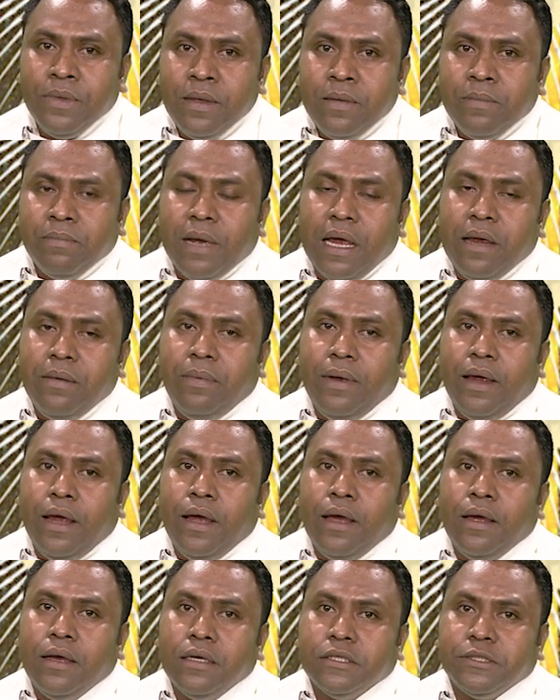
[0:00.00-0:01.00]
mas
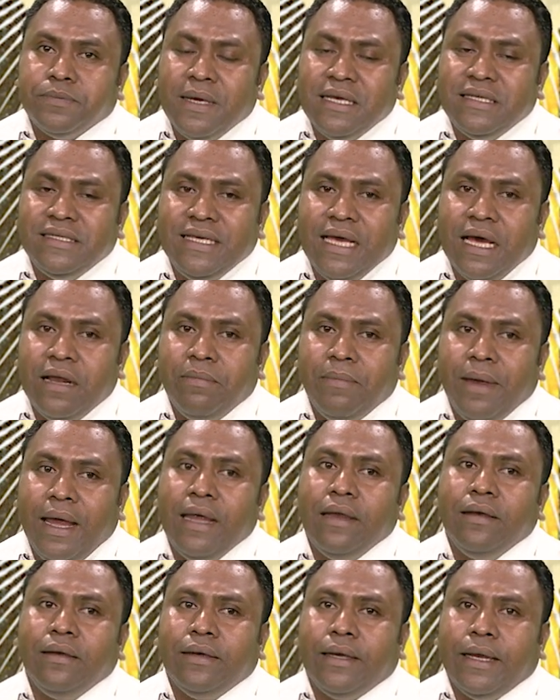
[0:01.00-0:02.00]

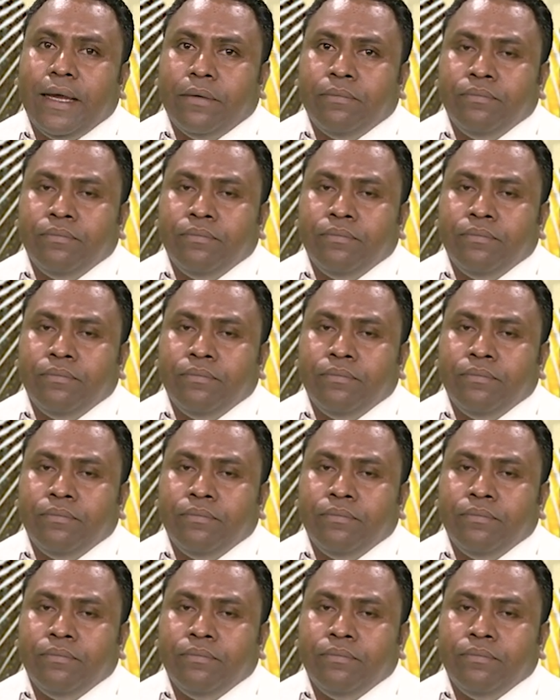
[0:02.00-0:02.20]
especialmente